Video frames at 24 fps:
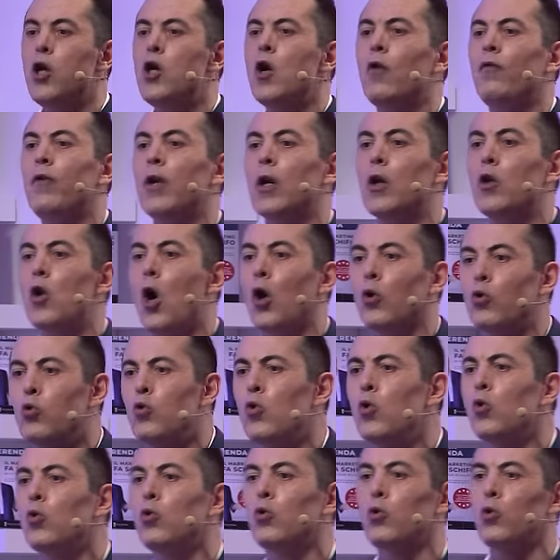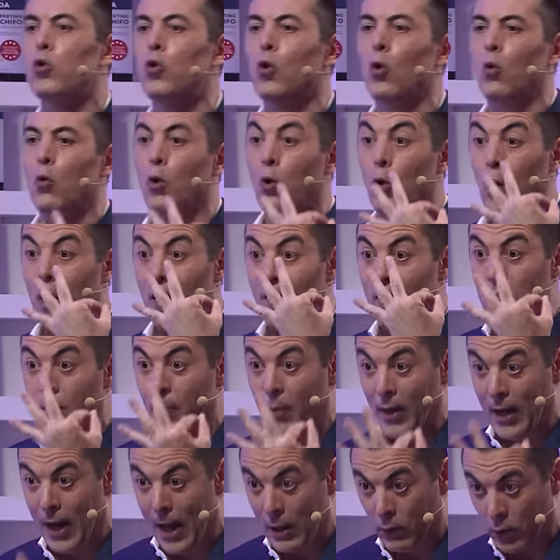Io vi ridò tutto quello che avete
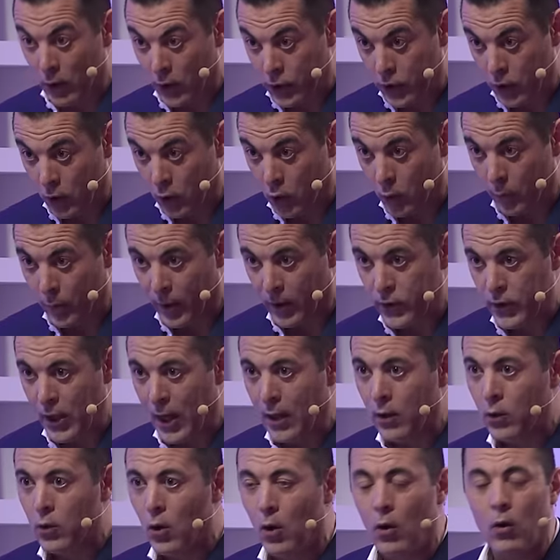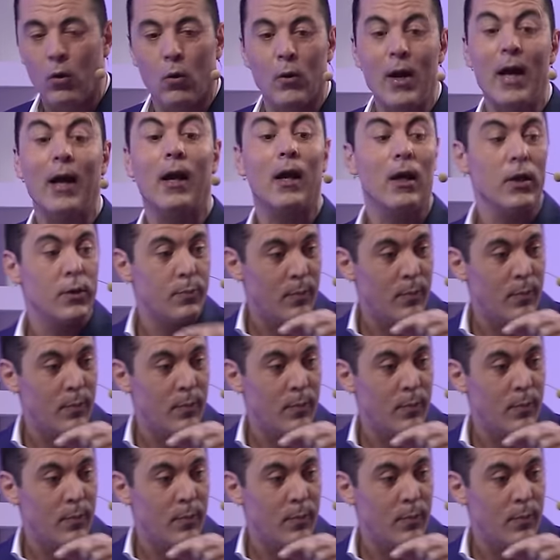pagato al 100%, con anche le